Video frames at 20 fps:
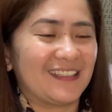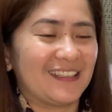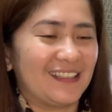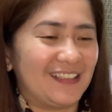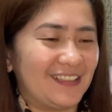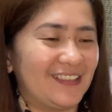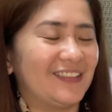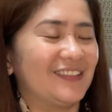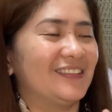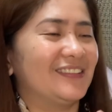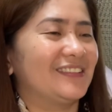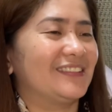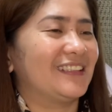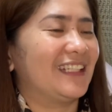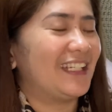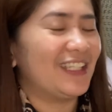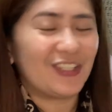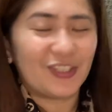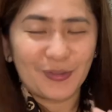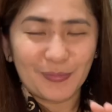ano,
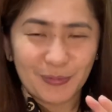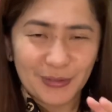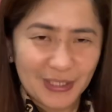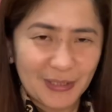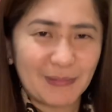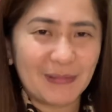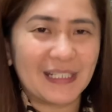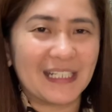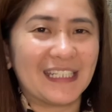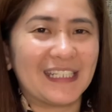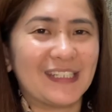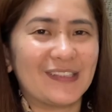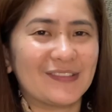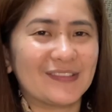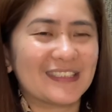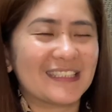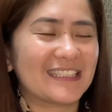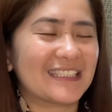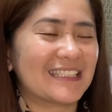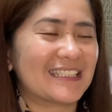ayoko muna
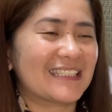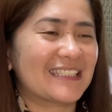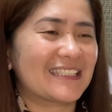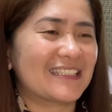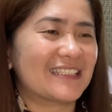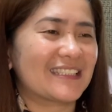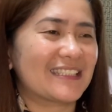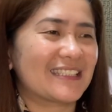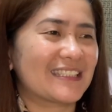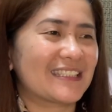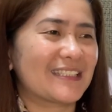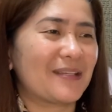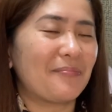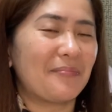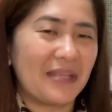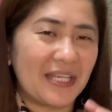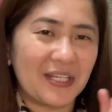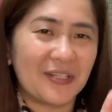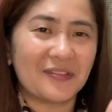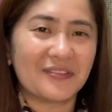mag-announce.
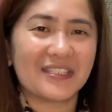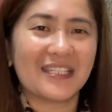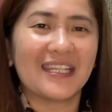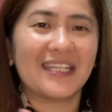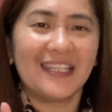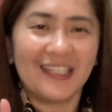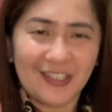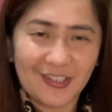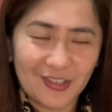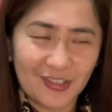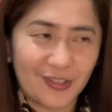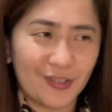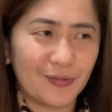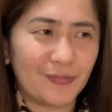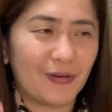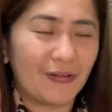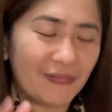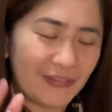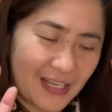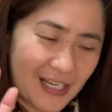Sabihin ko sa inyo,
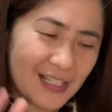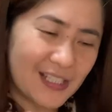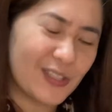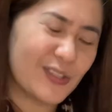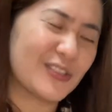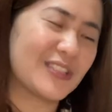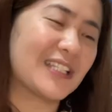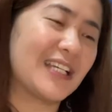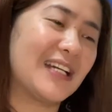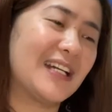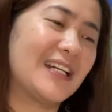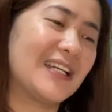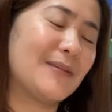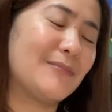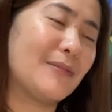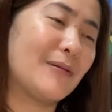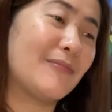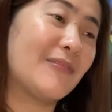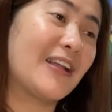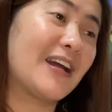bablog ko sa,
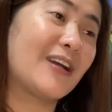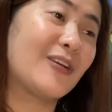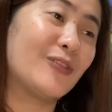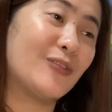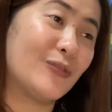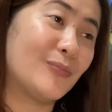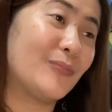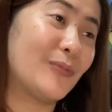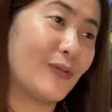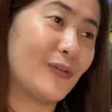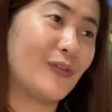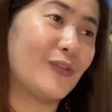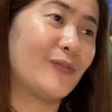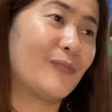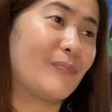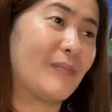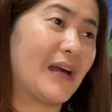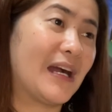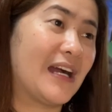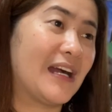ibablog ko po
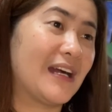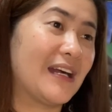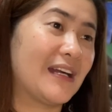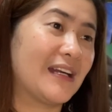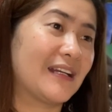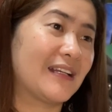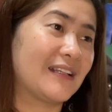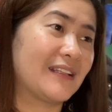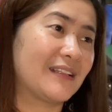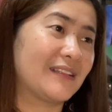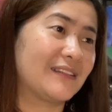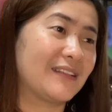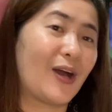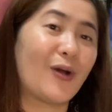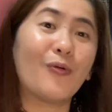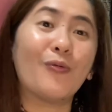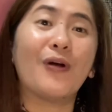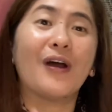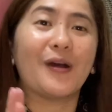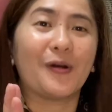pag
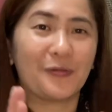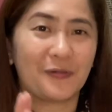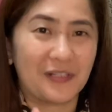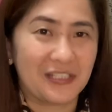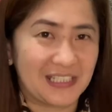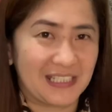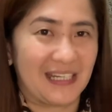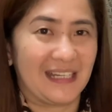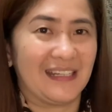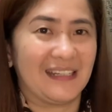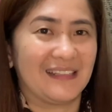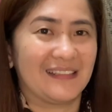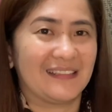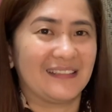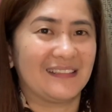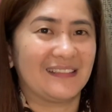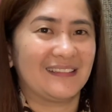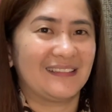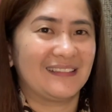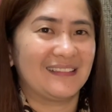nakuha ko na siya.
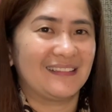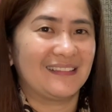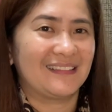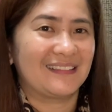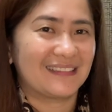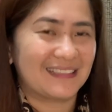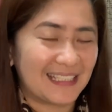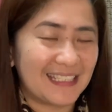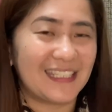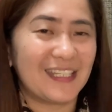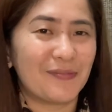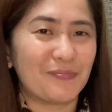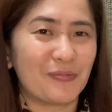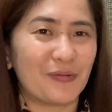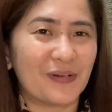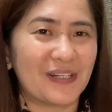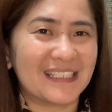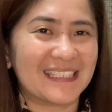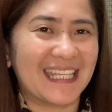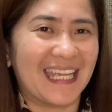Ganyan po
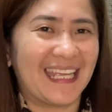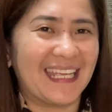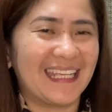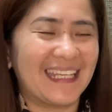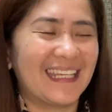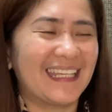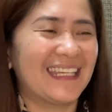kasi.